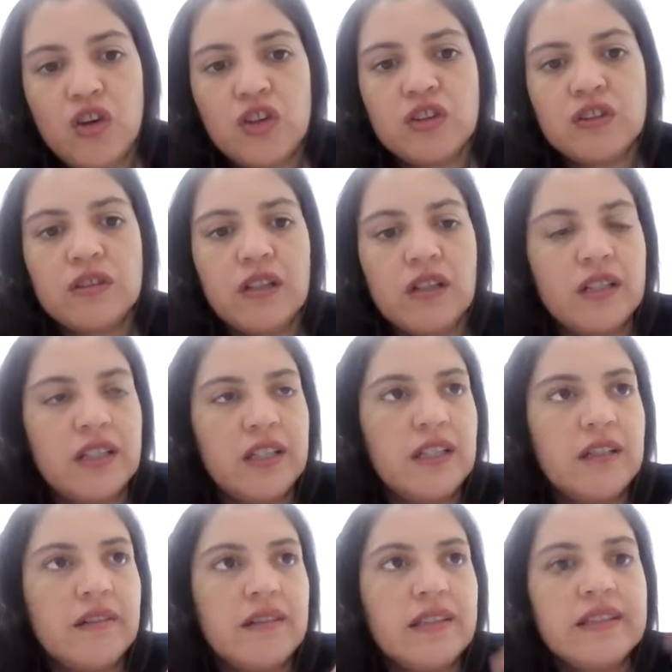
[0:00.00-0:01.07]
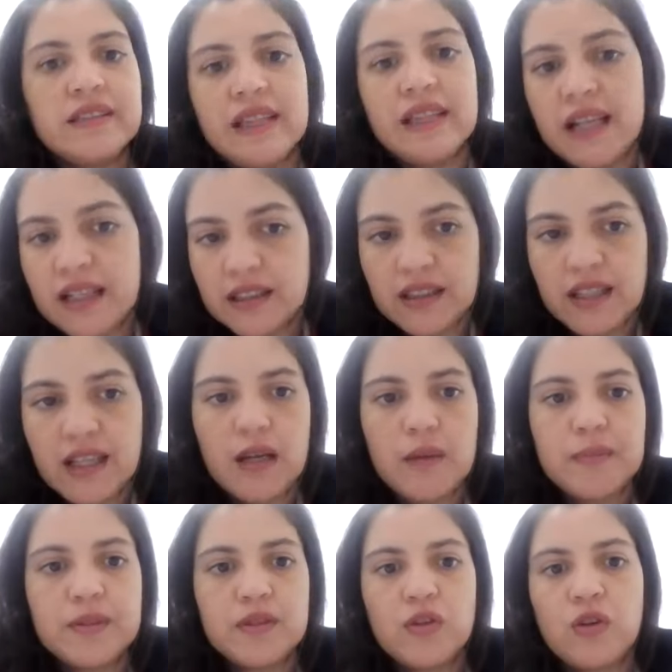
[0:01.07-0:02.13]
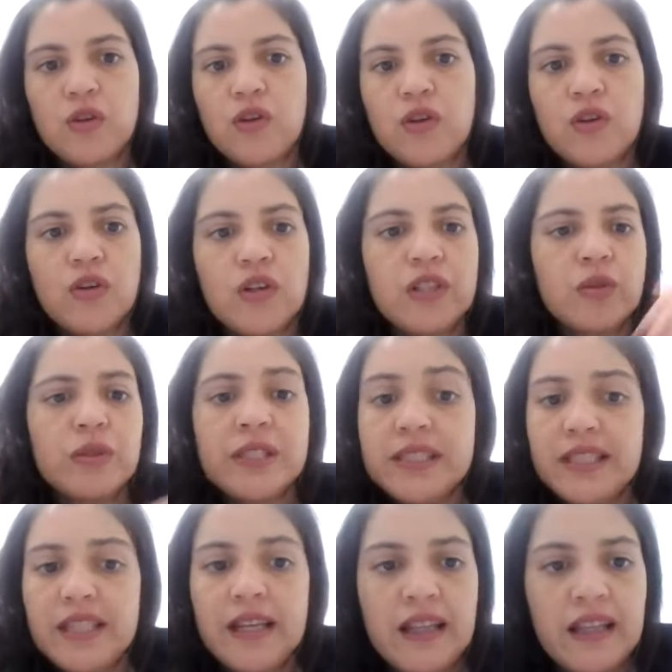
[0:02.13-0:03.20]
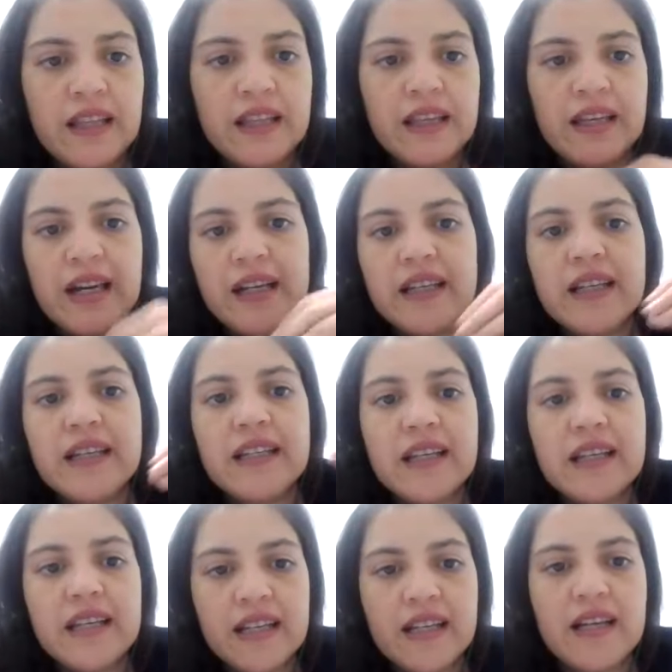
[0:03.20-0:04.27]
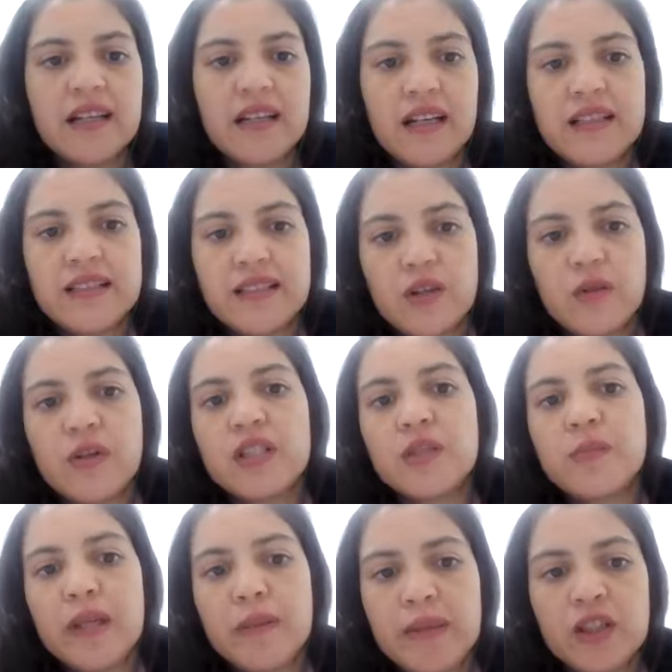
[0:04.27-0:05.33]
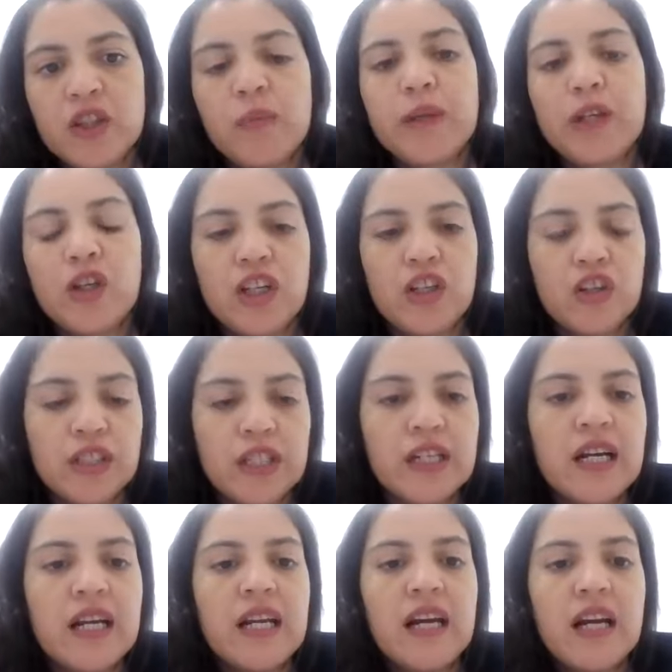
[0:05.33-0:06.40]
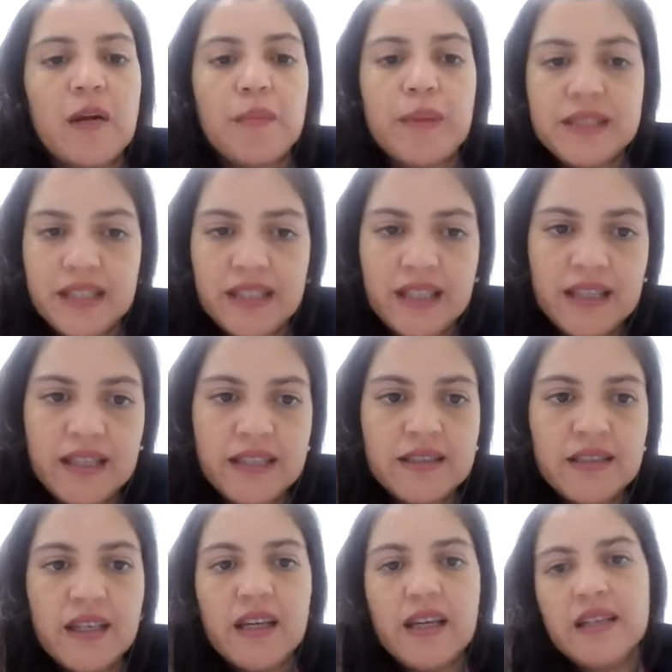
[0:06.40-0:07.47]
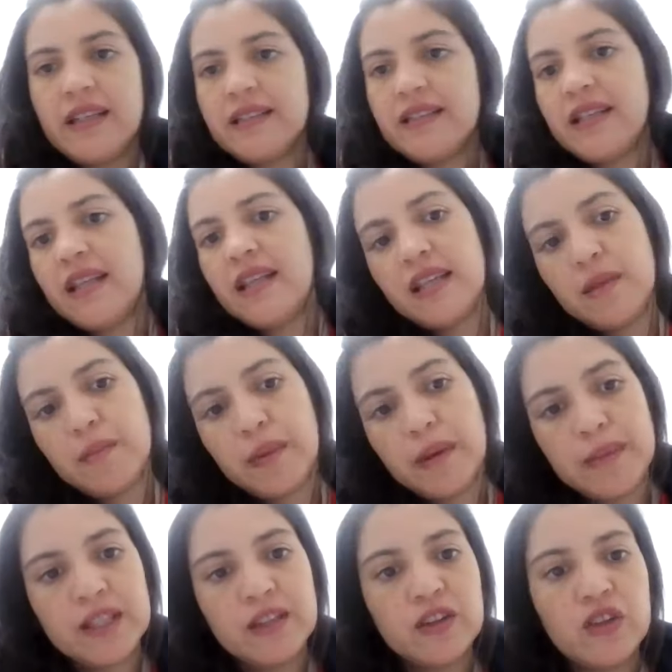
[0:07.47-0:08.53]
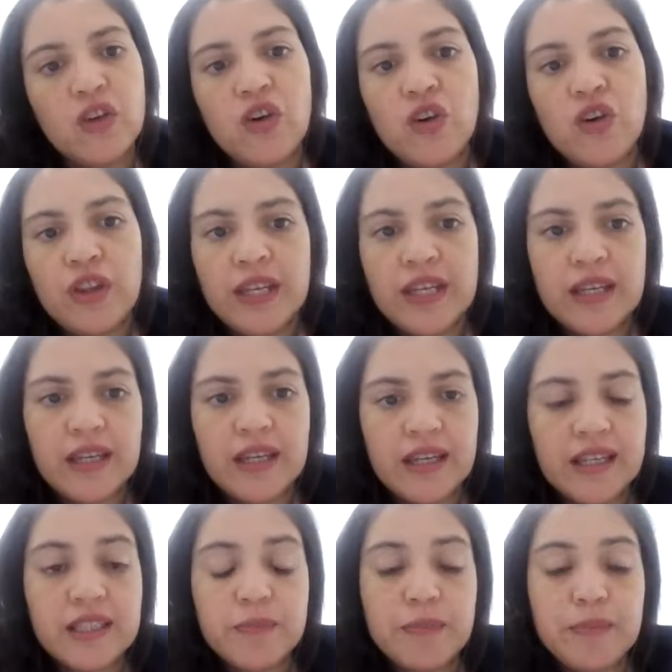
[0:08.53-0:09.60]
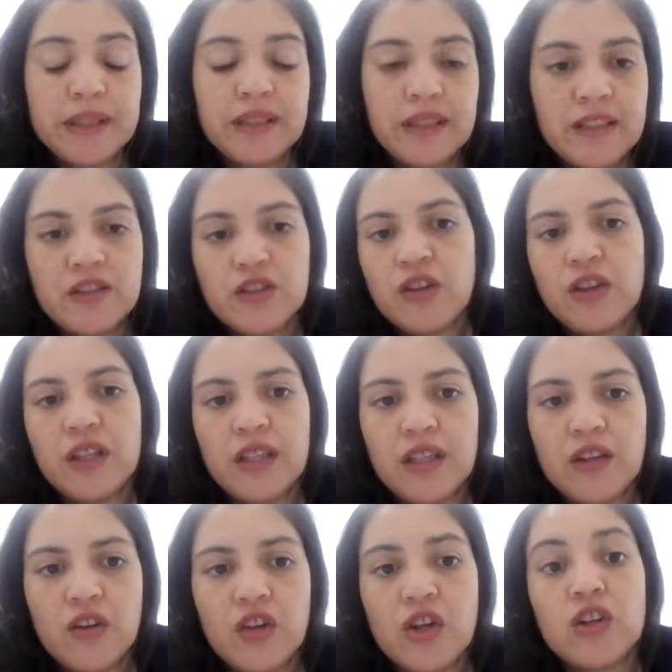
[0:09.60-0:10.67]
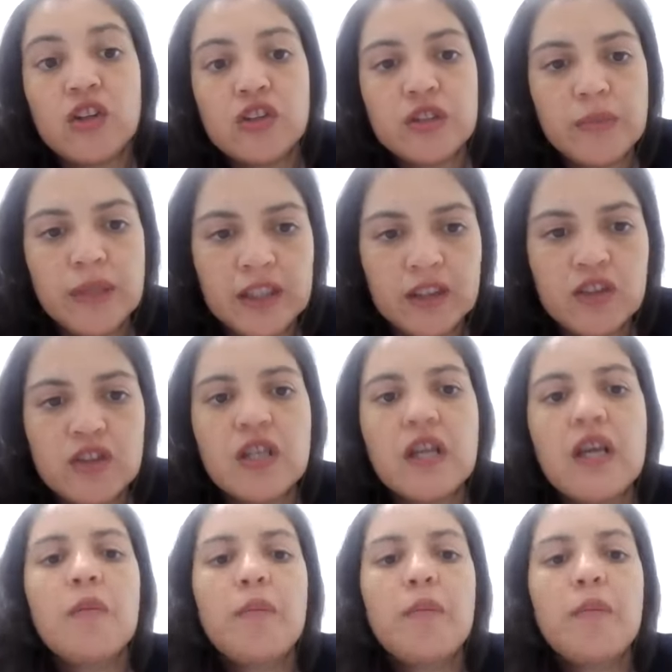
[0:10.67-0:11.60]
con eh, startups o universidades, alguien que quiera realizar un experimento pero que no tenga las capacidades, ya sea de equipamiento o de expertise o de, o conocimientos,